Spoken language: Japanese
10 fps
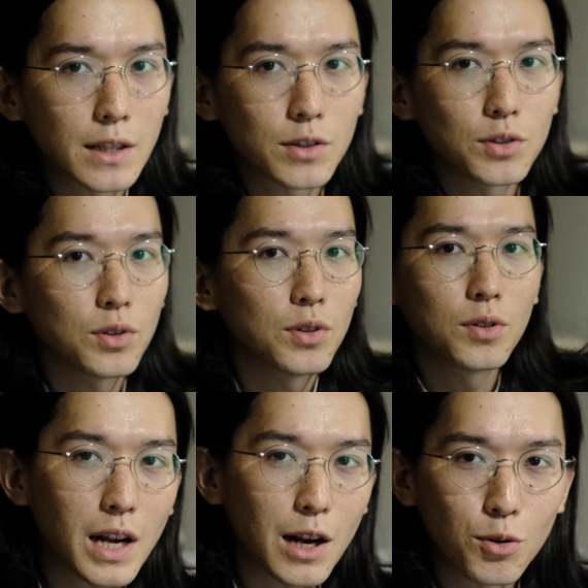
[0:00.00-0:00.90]
学
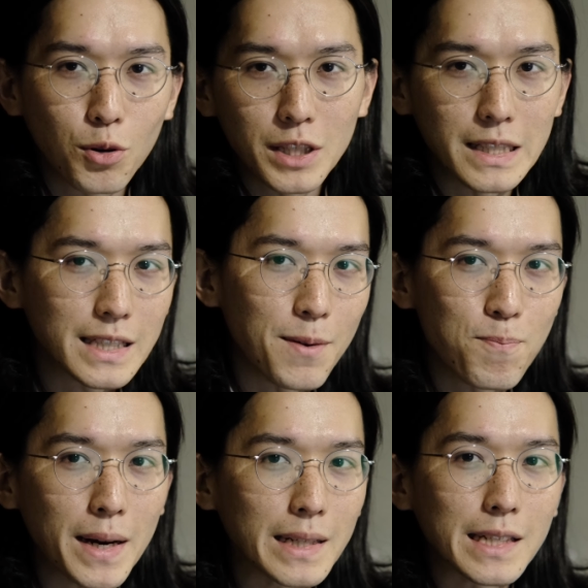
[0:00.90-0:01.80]
のかっこいい
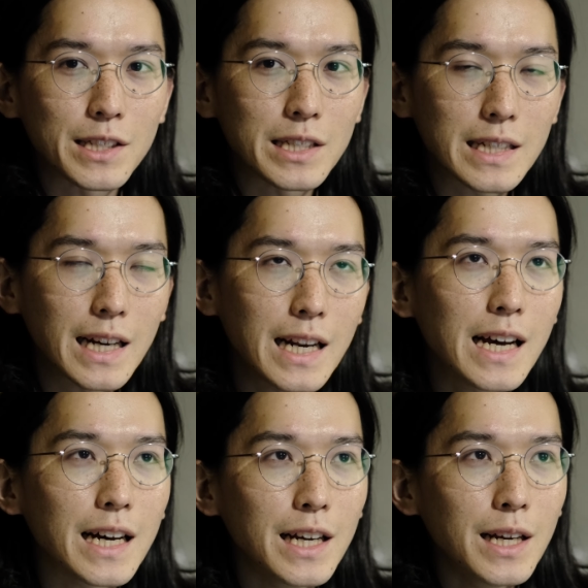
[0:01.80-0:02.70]
先輩たちか
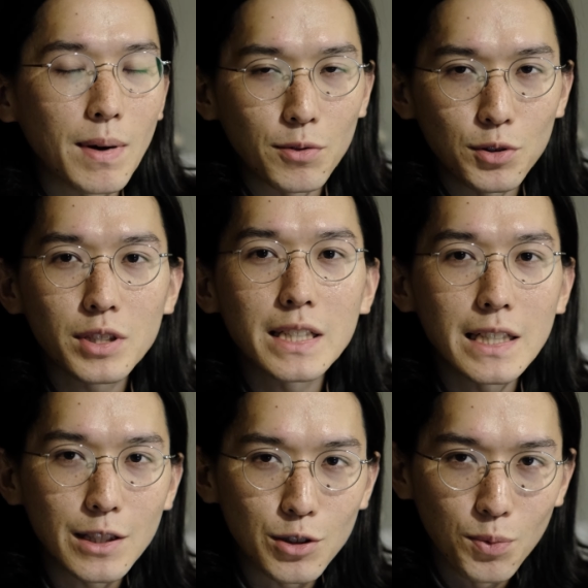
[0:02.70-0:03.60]
ら、まあ、古
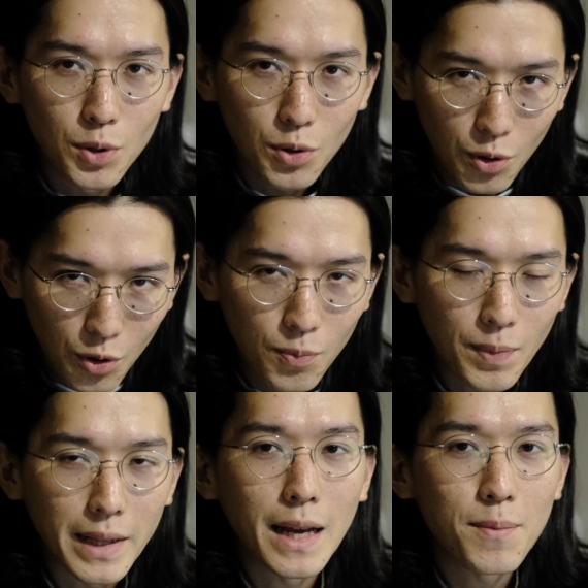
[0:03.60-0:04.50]
着っていうものを
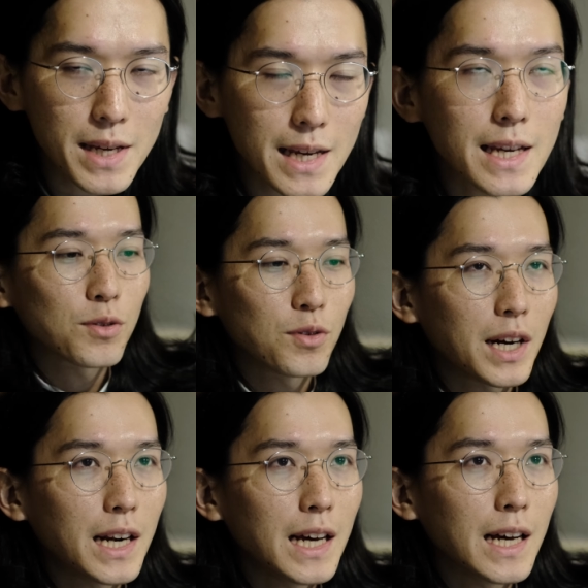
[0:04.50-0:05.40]
学び、そこ
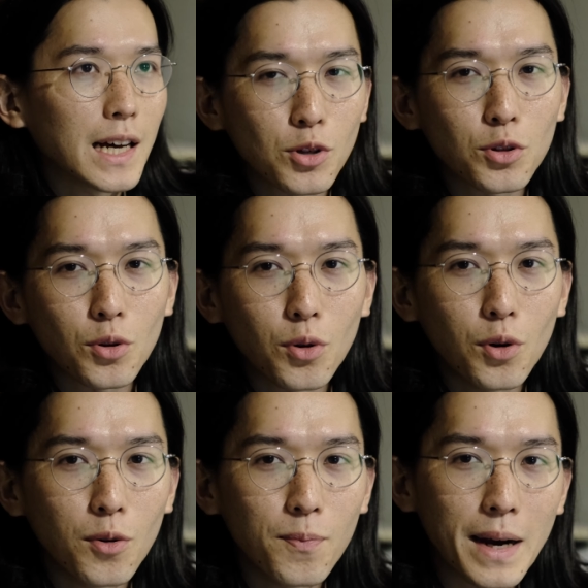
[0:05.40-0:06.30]
からちょっと
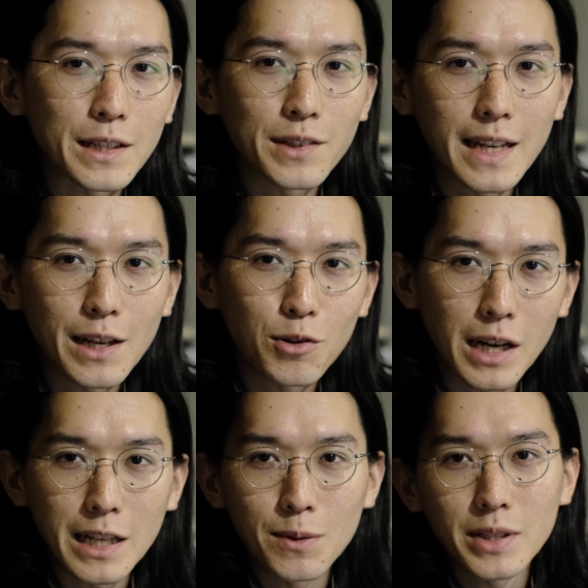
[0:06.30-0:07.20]
こうバイトでお
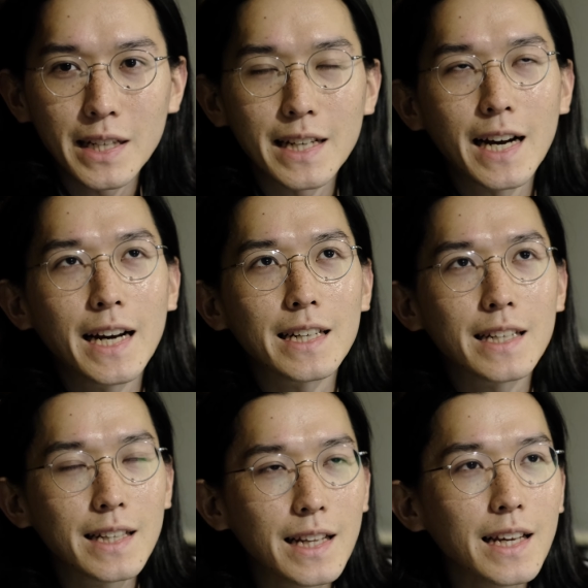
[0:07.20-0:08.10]
金も手に
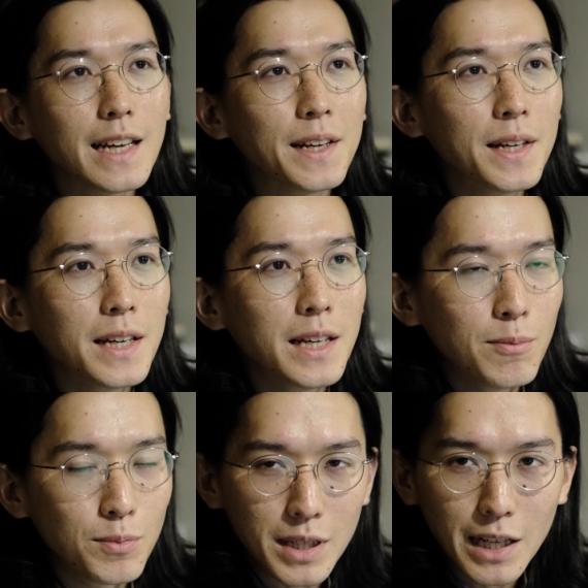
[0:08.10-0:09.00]
入って
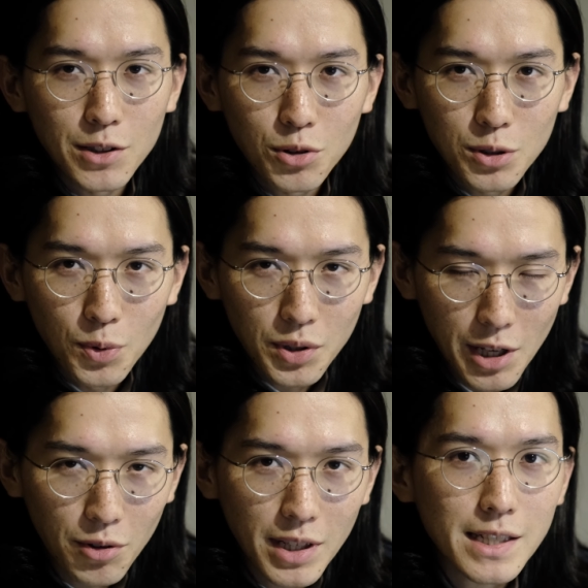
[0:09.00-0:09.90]
ブランドにも
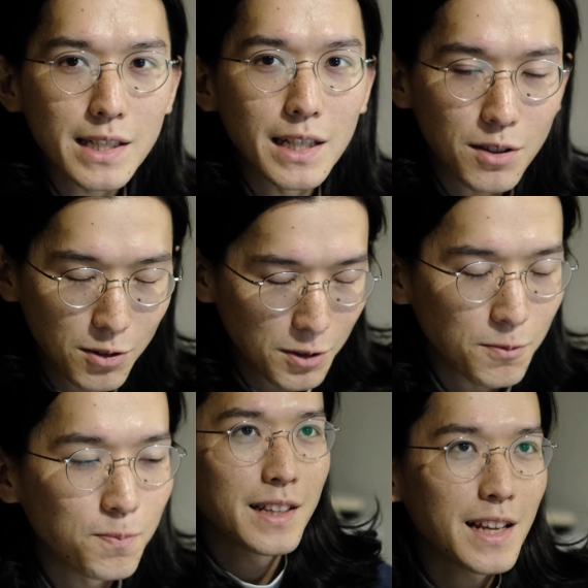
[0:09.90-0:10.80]
手を出していく。
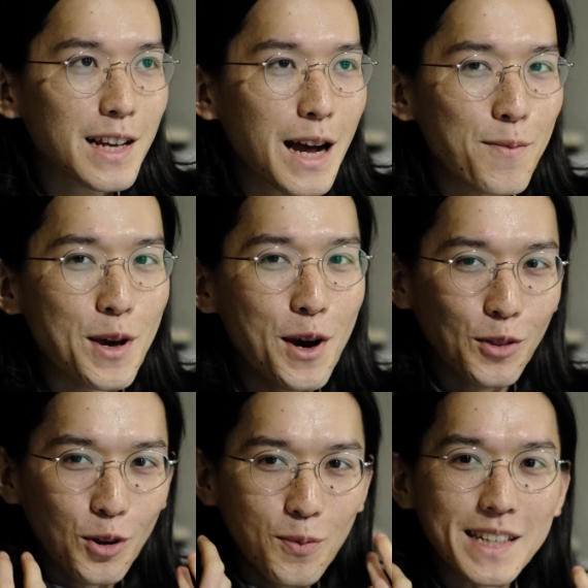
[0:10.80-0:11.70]
で、髪
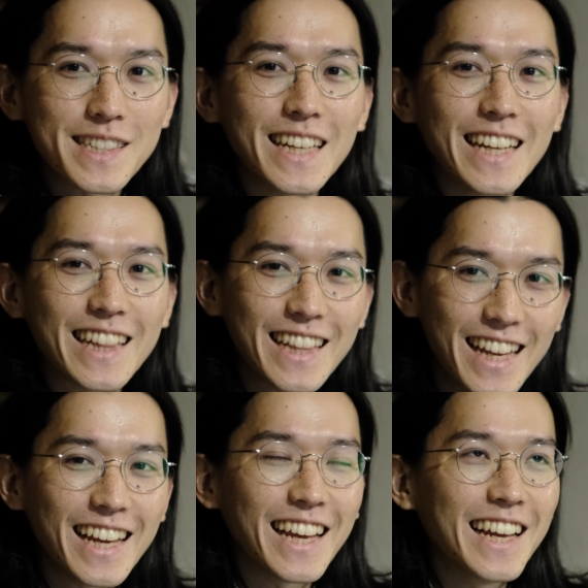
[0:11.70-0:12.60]
を伸ばしていっ
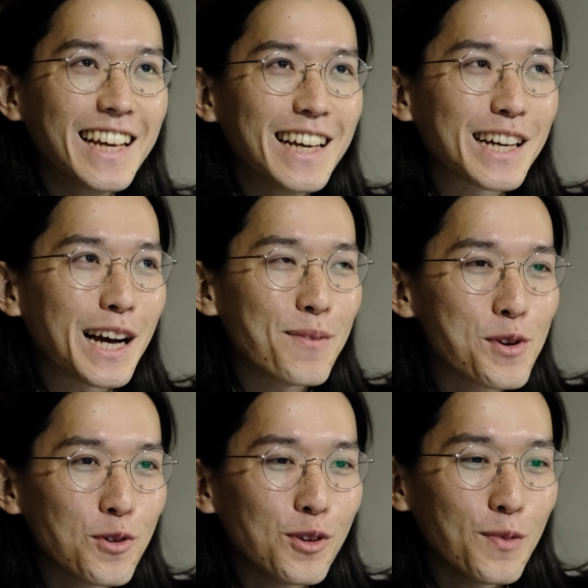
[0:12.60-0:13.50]
て、
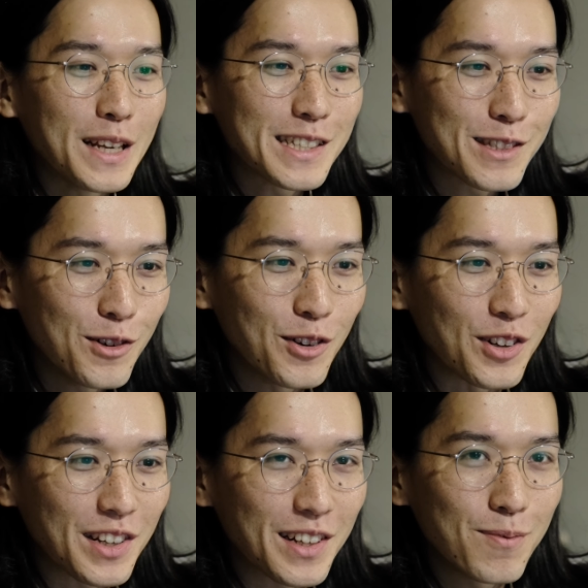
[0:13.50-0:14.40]
髪を伸ばす
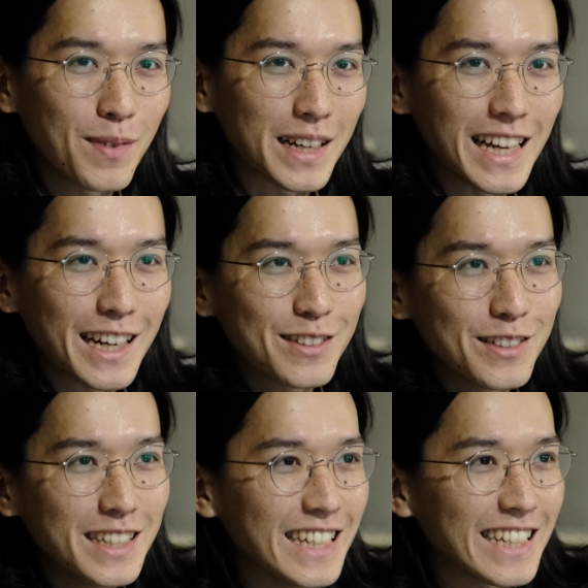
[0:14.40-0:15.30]
と、まあ、
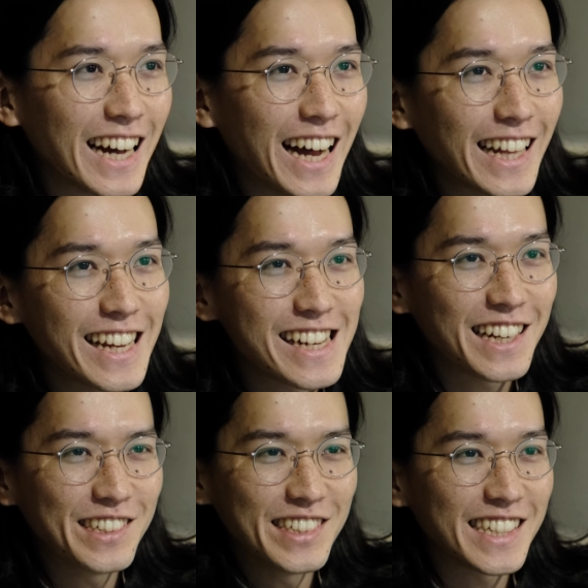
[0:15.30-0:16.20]
逆に派手に
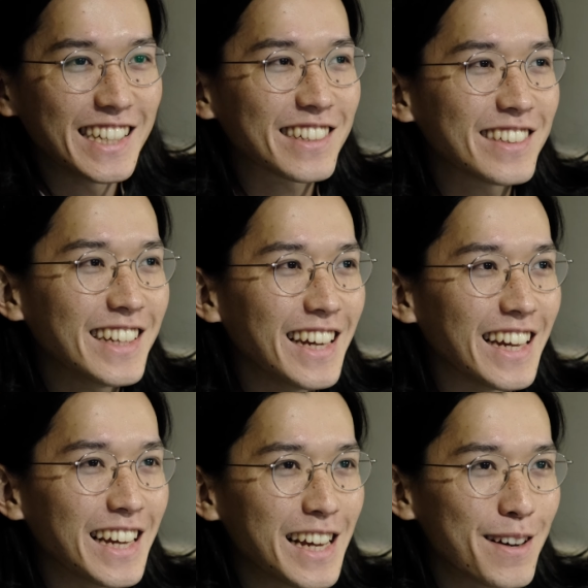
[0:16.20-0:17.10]
なるんじゃなく
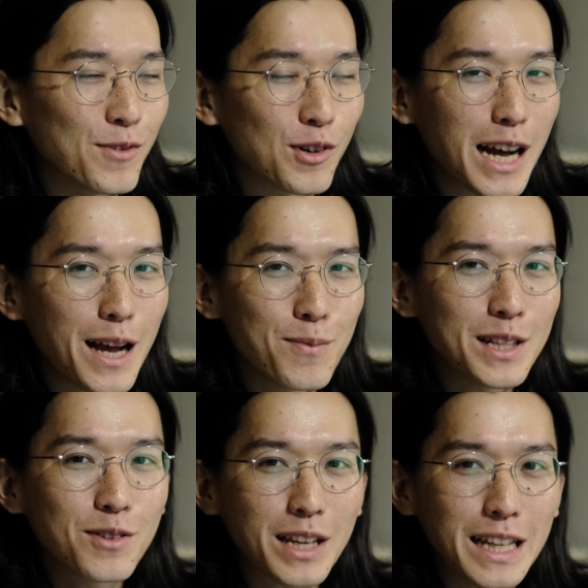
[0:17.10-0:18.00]
て、もう
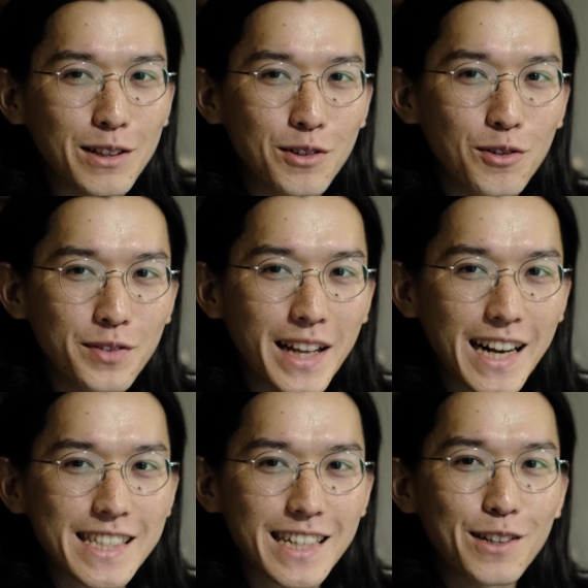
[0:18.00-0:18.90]
髪の毛の
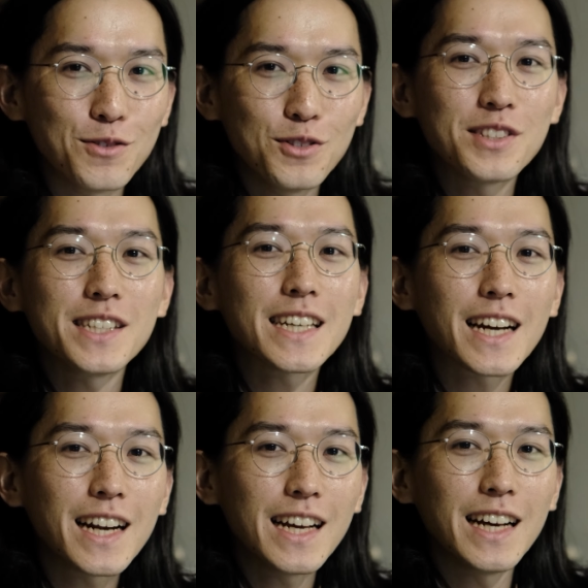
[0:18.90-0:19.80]
長さがうるせえ
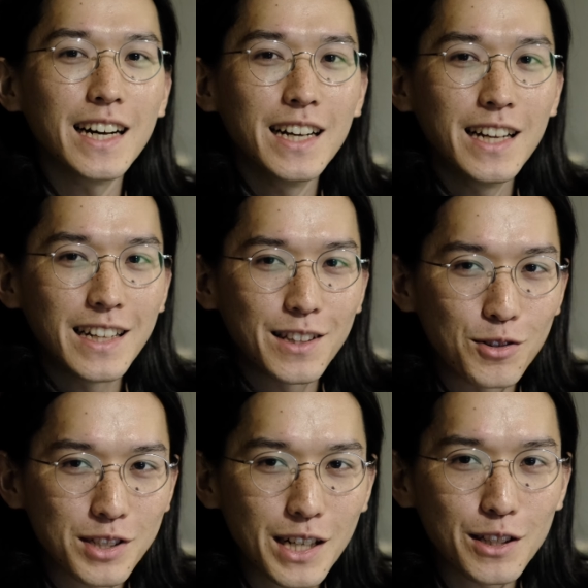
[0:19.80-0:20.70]
から、
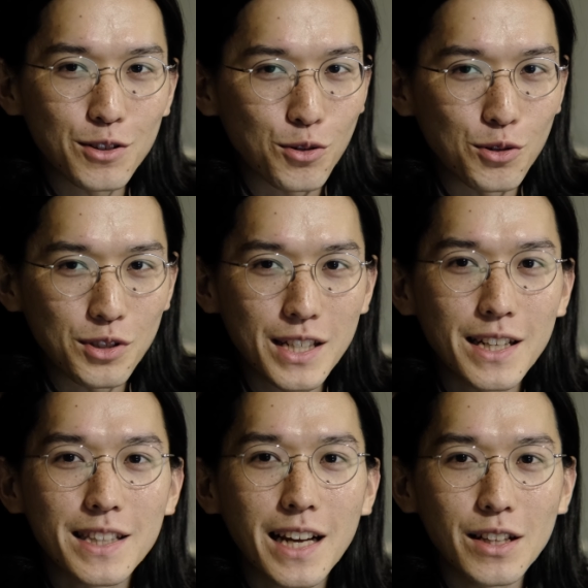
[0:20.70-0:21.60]
どっちかっていうとこう
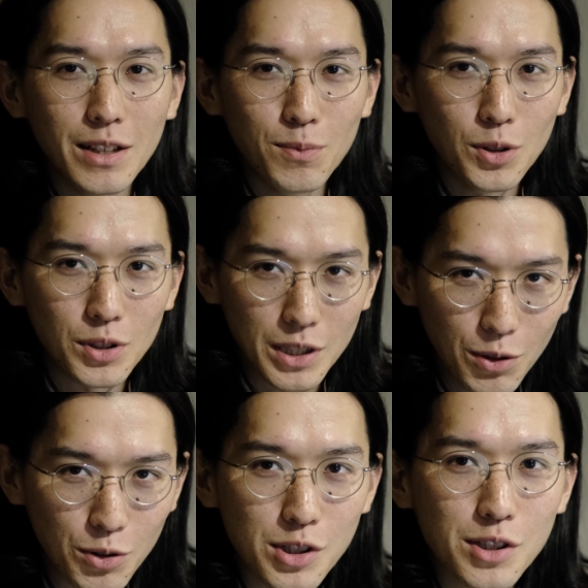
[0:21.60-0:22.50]
スタンダードなものに
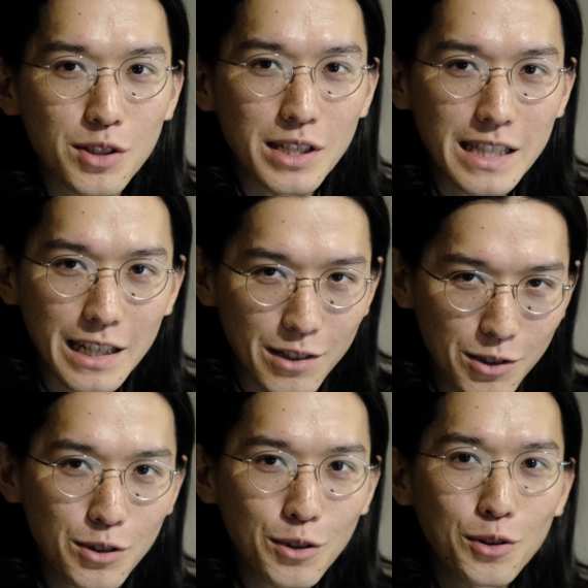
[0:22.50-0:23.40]
落ち着いてい
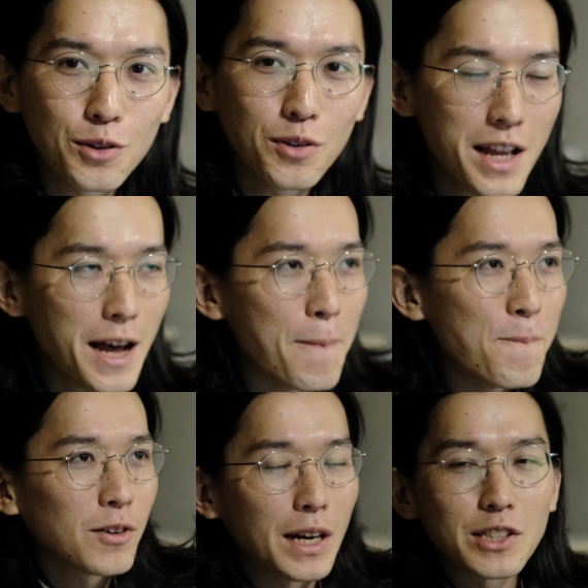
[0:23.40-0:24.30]
くっていうような
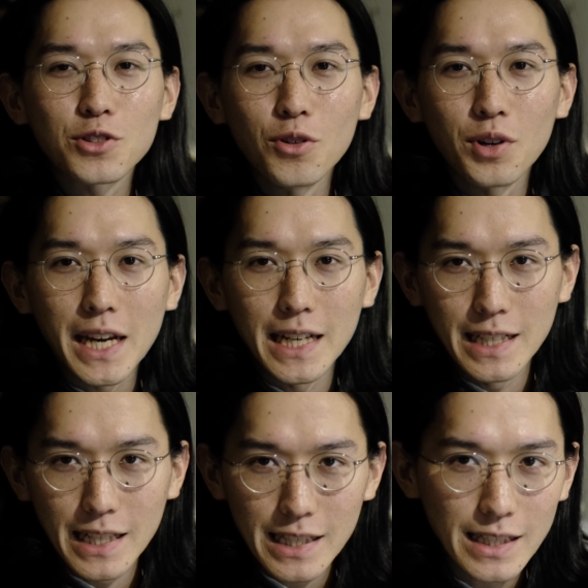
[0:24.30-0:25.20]
ファッション
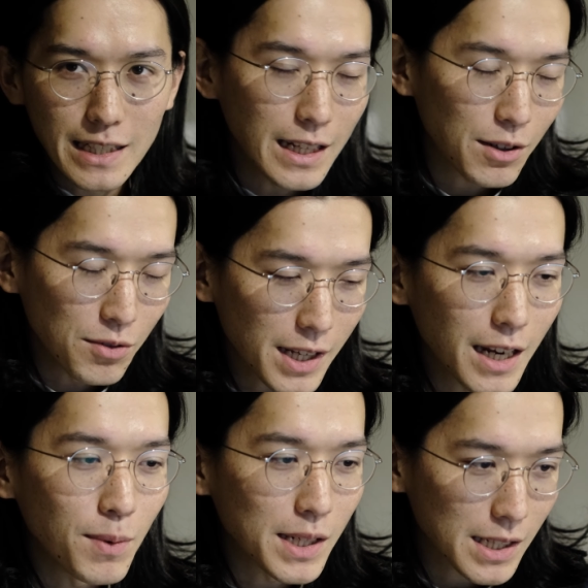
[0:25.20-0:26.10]
遍歴でご
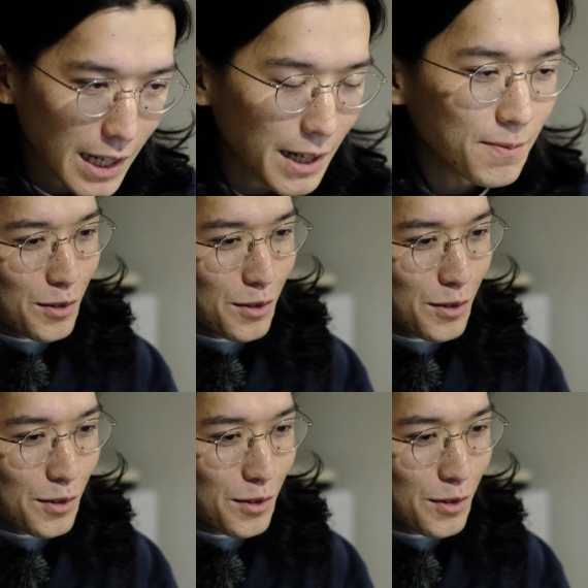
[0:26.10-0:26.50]
ざいました。